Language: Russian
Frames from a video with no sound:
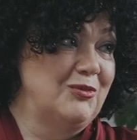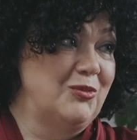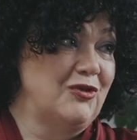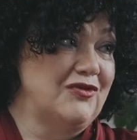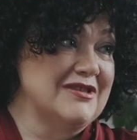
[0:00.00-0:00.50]

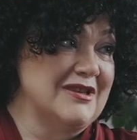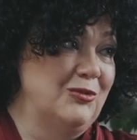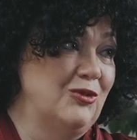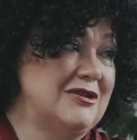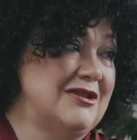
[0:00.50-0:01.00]
любовь и
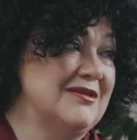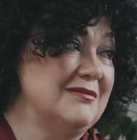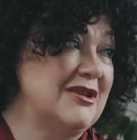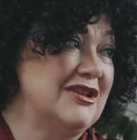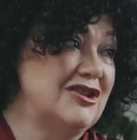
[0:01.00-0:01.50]

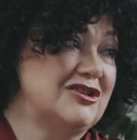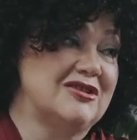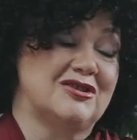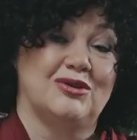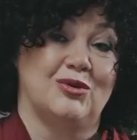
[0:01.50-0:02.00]
забота,
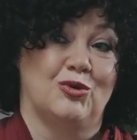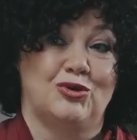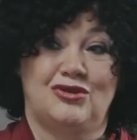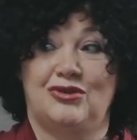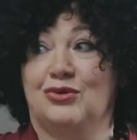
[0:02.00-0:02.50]
конечно же,
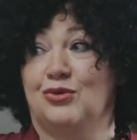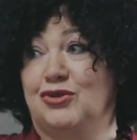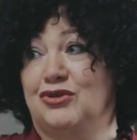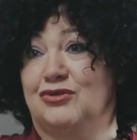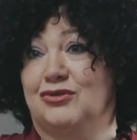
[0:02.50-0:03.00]

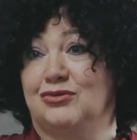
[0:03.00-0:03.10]
очень-очень